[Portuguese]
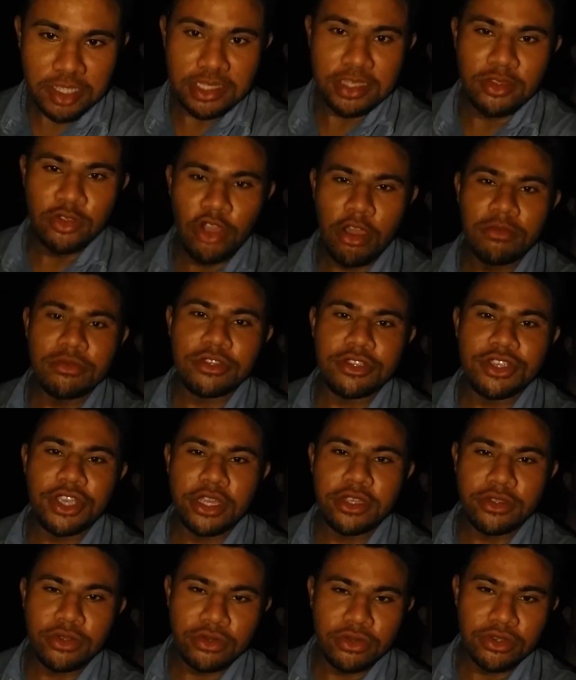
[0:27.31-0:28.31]
Mas em nome de
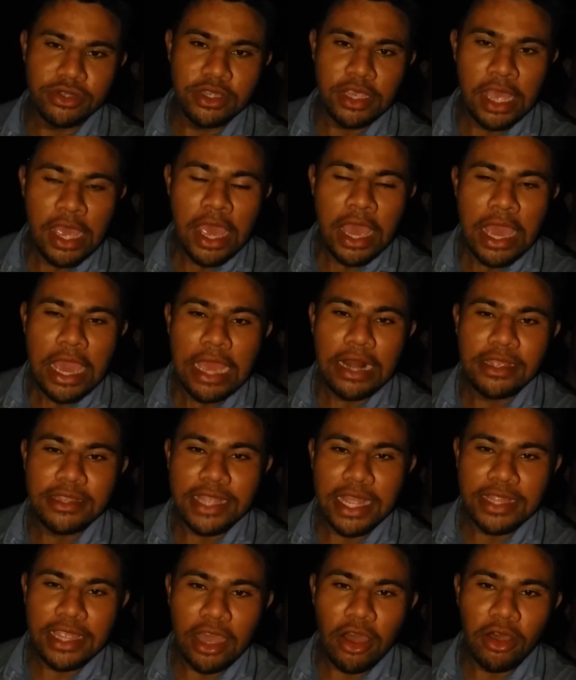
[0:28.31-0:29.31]
Jesus, ele
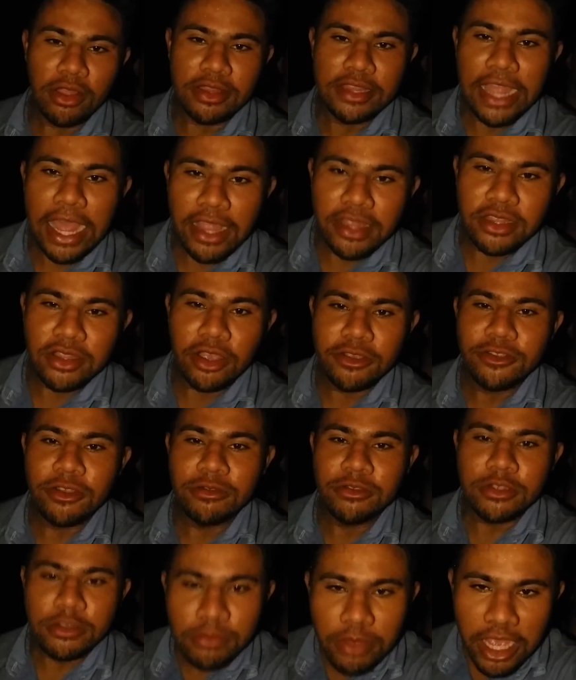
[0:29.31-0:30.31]
está derrotado e nós
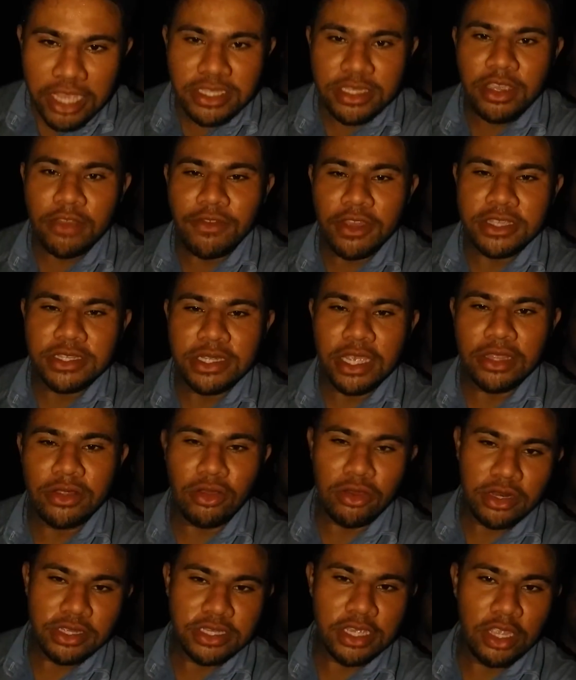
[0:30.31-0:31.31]
somos mais que
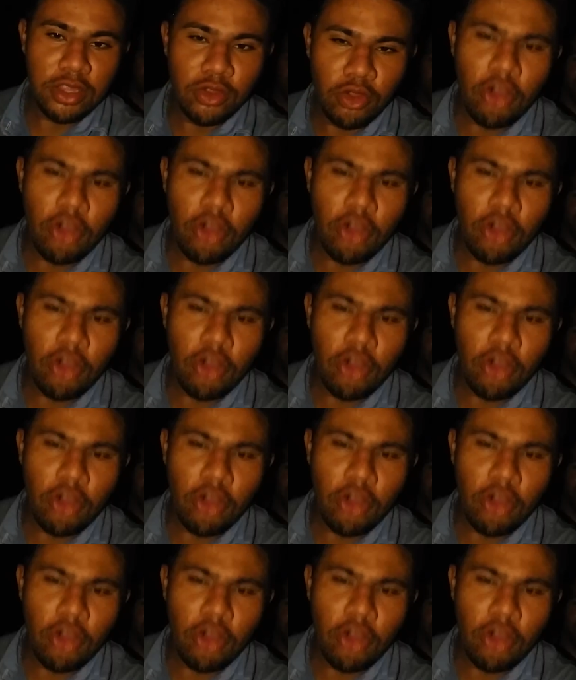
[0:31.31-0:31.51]
vencedores em